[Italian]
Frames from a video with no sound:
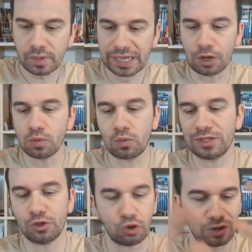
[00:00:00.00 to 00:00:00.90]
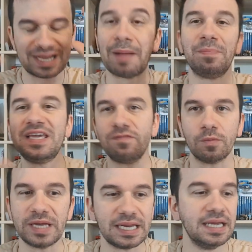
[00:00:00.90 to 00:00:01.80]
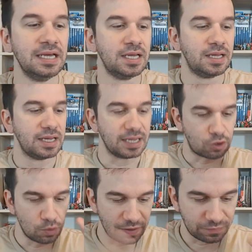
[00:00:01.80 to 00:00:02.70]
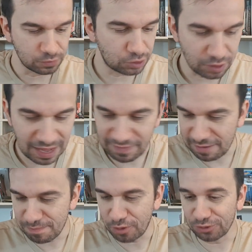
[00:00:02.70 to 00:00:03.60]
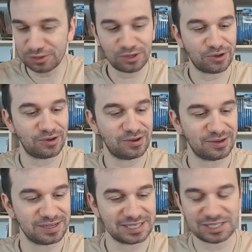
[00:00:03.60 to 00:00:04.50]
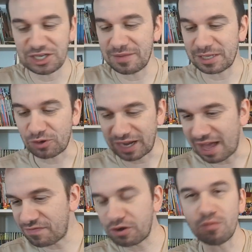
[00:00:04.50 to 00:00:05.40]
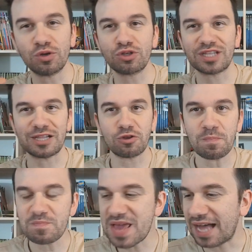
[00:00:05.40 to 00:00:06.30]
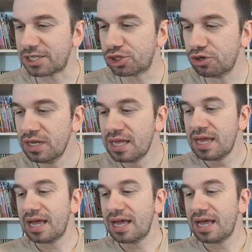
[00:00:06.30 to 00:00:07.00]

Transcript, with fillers: che con, quando non capivo bene eh, come funzionava il mondo cinematografico, il mondo del doppiaggio,